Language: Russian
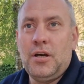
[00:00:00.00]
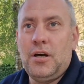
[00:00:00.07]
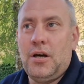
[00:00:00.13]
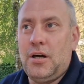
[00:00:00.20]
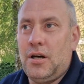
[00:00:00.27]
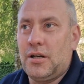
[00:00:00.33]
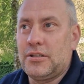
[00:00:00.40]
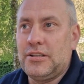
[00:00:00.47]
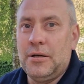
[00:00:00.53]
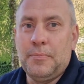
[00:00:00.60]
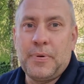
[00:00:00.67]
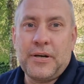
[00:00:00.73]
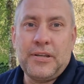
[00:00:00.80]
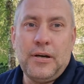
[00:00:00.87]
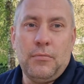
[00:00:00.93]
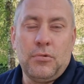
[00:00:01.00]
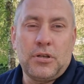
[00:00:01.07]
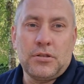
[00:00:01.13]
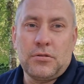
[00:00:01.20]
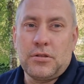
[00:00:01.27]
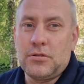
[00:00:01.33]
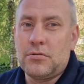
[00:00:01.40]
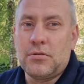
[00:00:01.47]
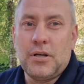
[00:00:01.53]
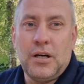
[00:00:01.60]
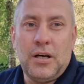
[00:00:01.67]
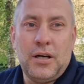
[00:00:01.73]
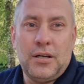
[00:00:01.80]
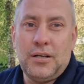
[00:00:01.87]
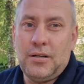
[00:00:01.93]
а, к тем парням, у которых
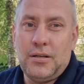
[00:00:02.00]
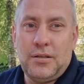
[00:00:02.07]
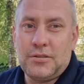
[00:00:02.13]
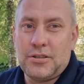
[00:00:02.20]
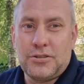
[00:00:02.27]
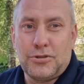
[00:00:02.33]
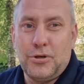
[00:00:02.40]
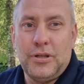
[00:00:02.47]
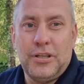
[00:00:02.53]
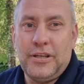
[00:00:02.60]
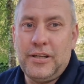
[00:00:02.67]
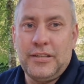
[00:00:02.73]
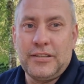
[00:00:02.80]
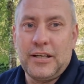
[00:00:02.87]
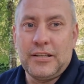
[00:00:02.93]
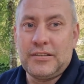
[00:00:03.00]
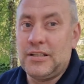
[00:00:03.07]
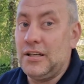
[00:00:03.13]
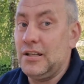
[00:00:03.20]
другая а, сексуальная ориентация.